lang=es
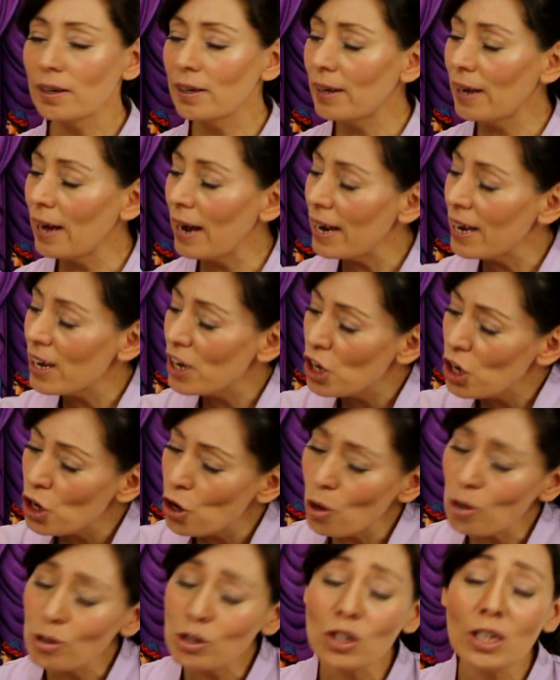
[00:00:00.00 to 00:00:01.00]
que
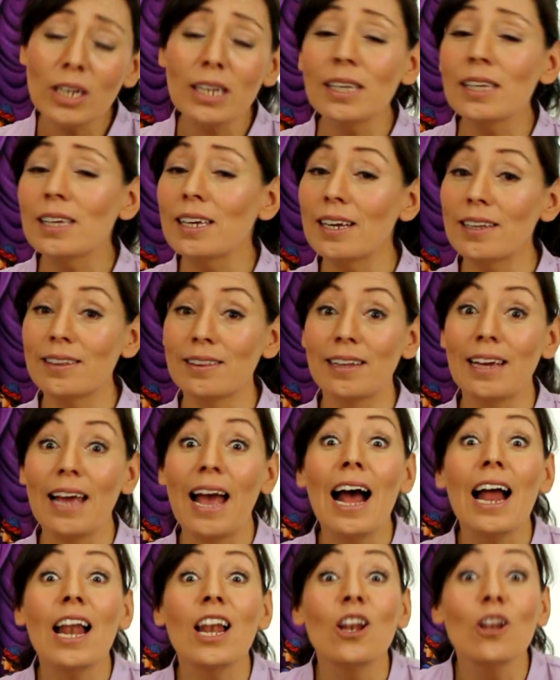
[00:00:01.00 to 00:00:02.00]
no se inquiete
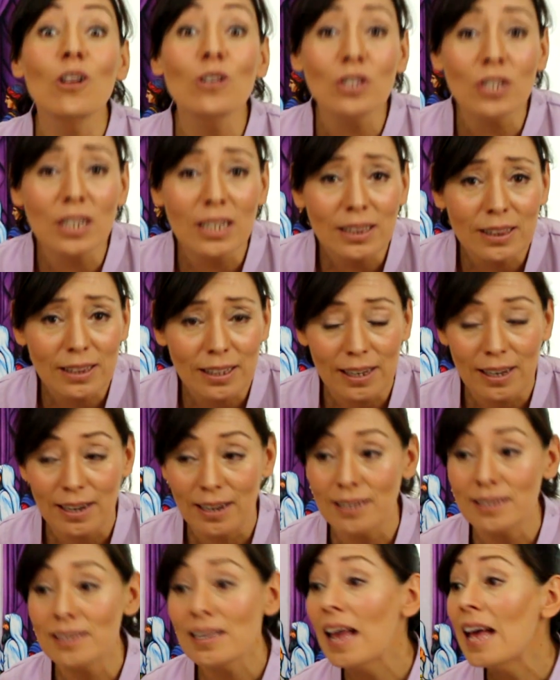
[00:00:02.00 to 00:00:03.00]
a los
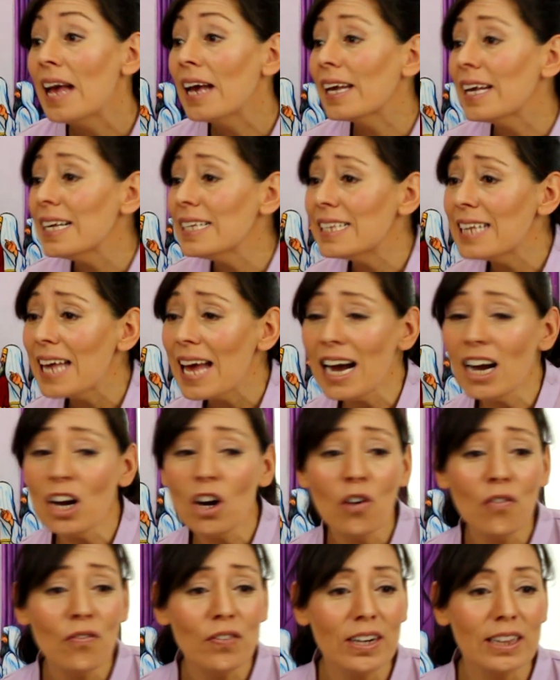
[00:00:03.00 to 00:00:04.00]
gentiles que se han
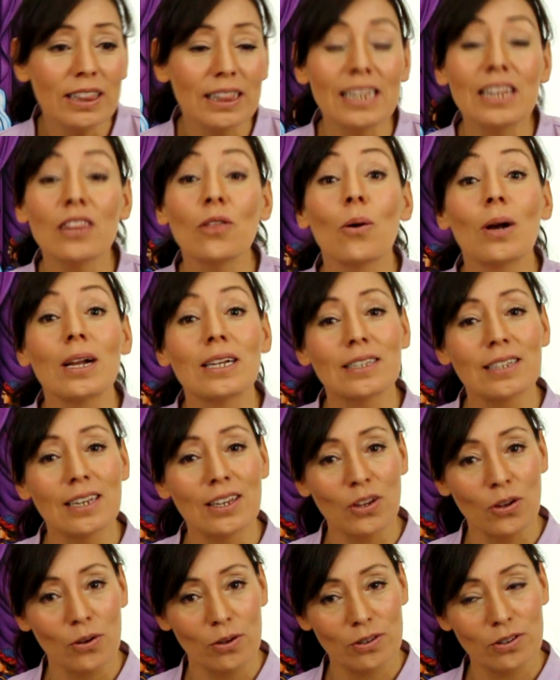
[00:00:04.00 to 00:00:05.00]
convertido al
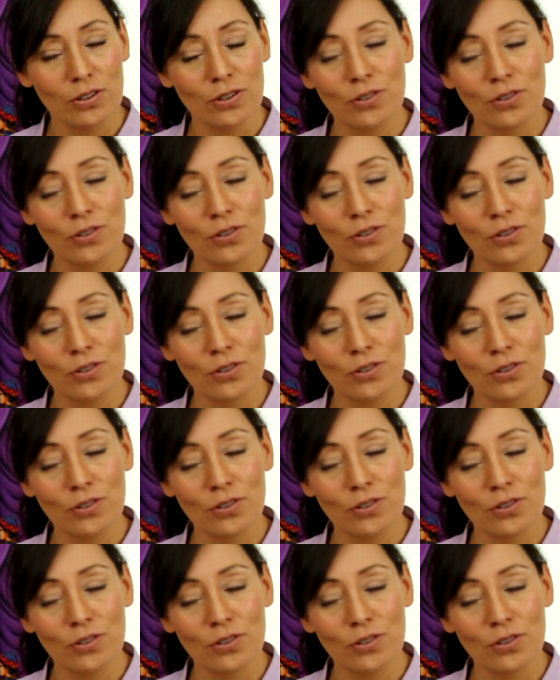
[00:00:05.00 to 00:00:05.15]
Señor.